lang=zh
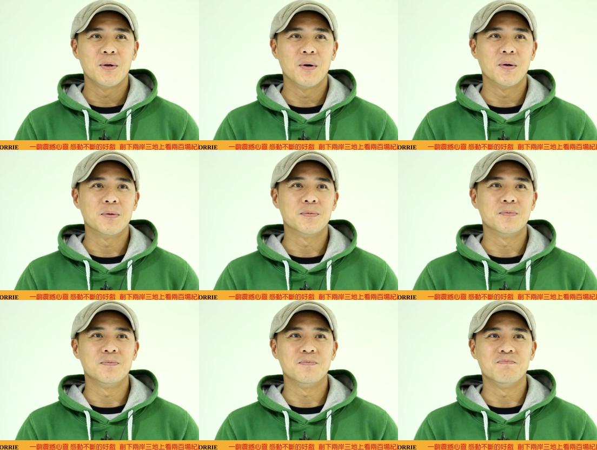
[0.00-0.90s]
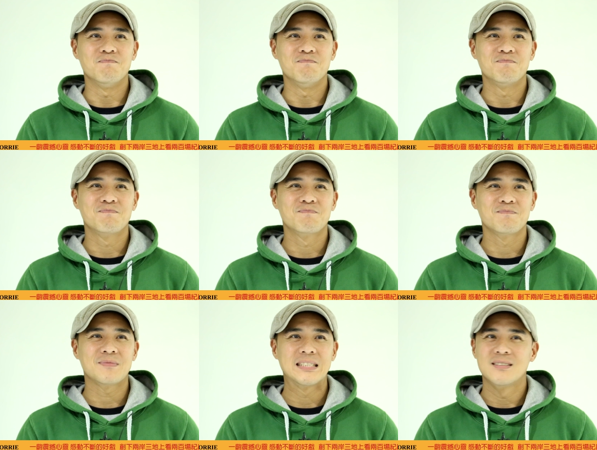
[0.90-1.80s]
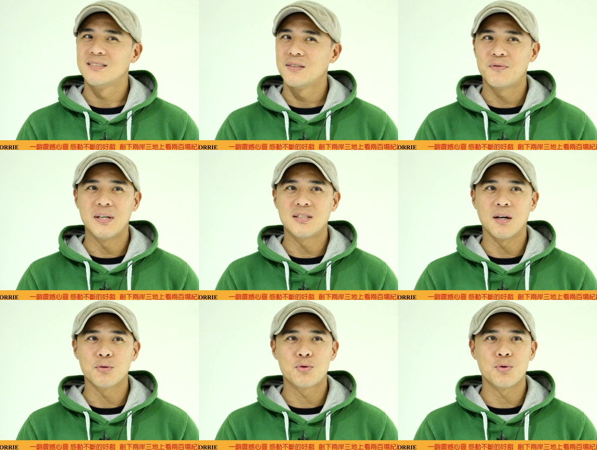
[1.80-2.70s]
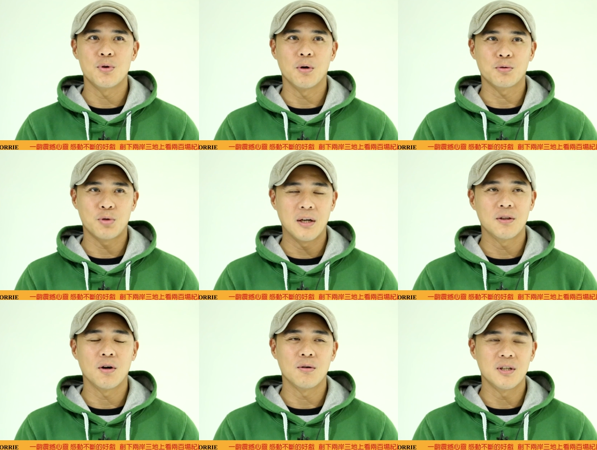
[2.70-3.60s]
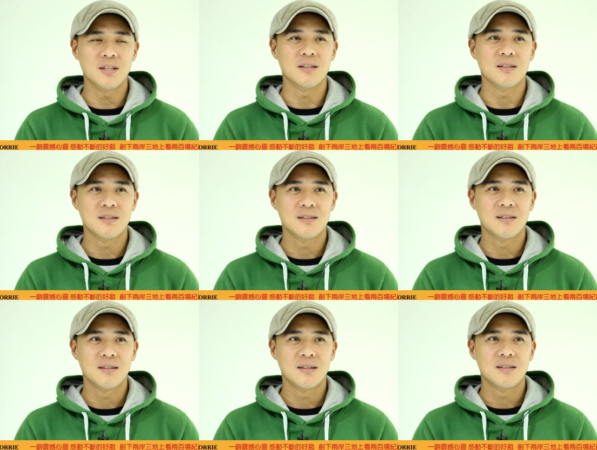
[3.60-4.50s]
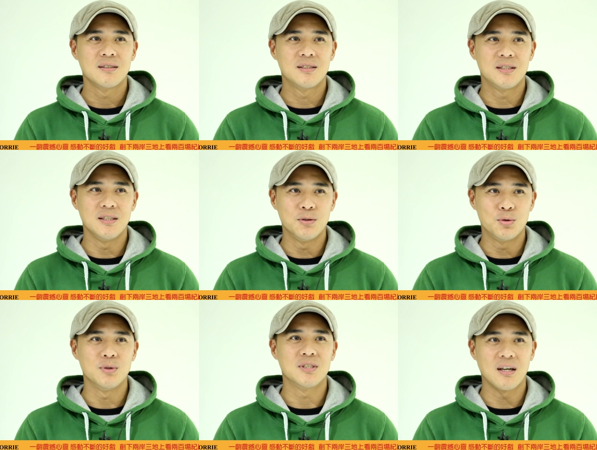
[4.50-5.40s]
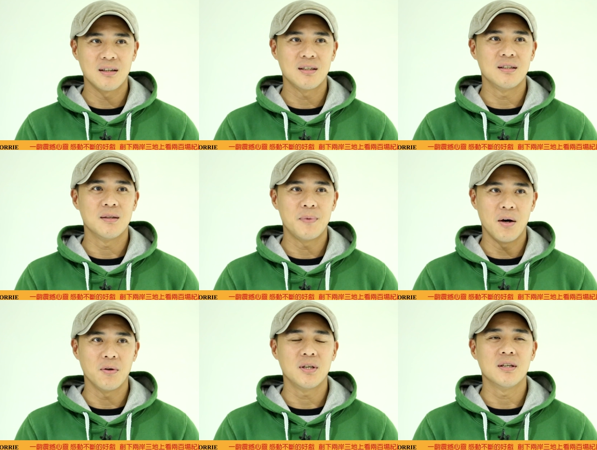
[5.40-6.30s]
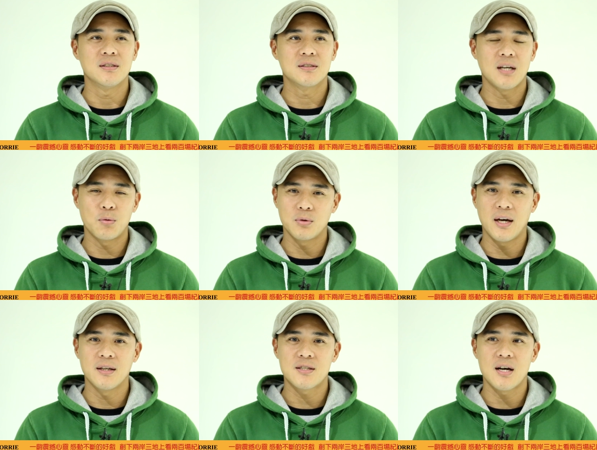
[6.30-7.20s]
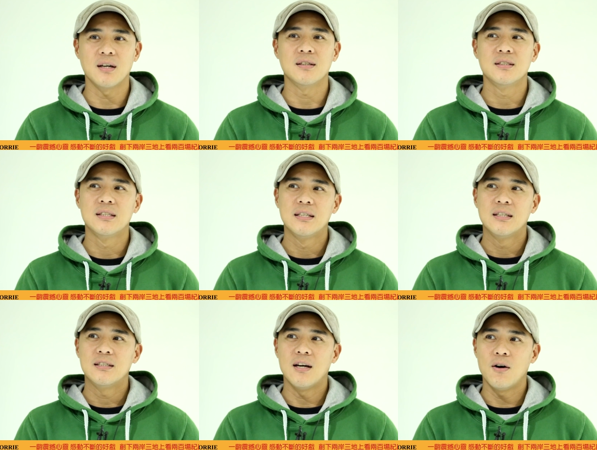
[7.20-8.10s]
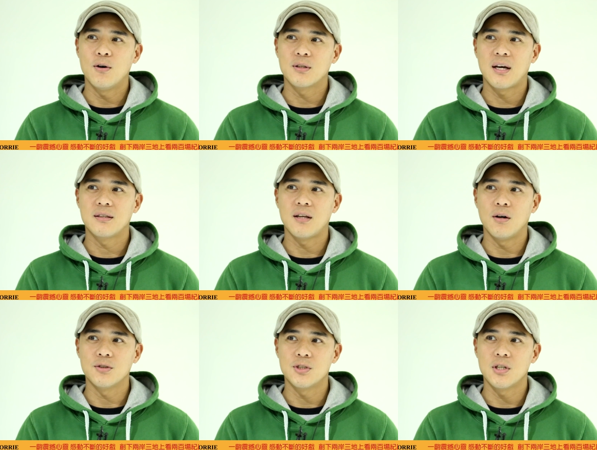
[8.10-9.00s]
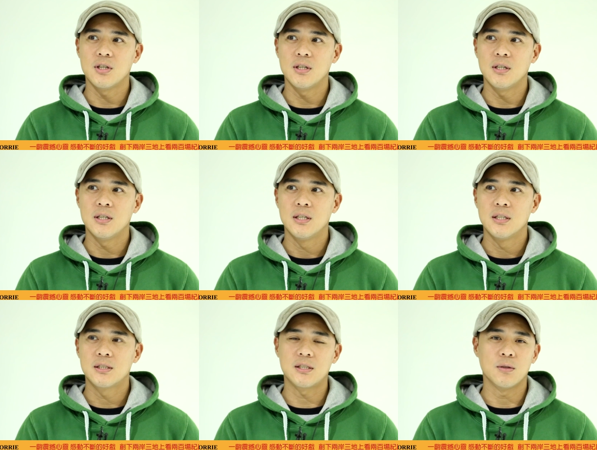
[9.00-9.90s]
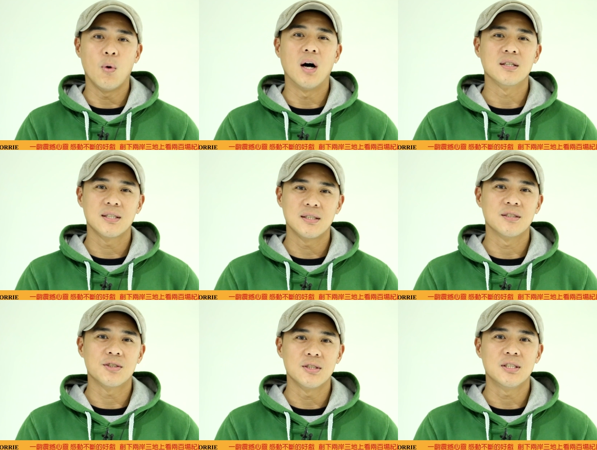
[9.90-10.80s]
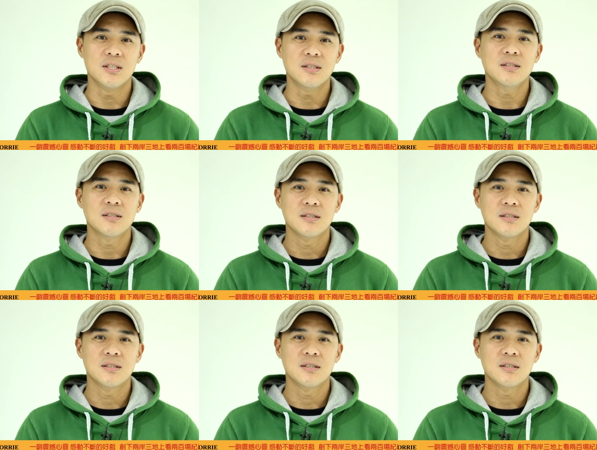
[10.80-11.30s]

用非常具有穿透力、戏剧张力的表演，在舞台上，然后探讨着死亡这件事情。